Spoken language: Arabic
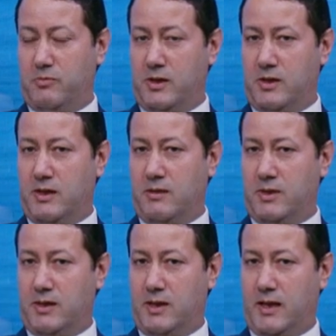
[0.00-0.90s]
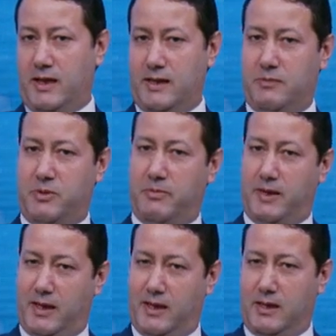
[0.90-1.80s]
ربنا ان دايما يعني الحاجات دي
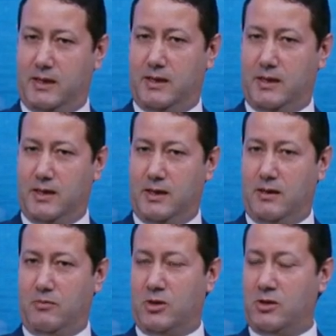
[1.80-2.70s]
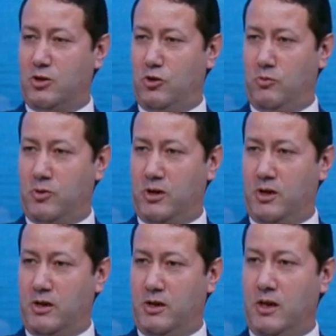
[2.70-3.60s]
بتبقى خارج آه المناطق
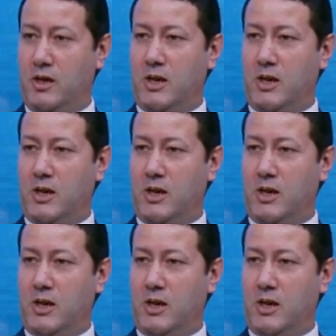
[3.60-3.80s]
العمرانيه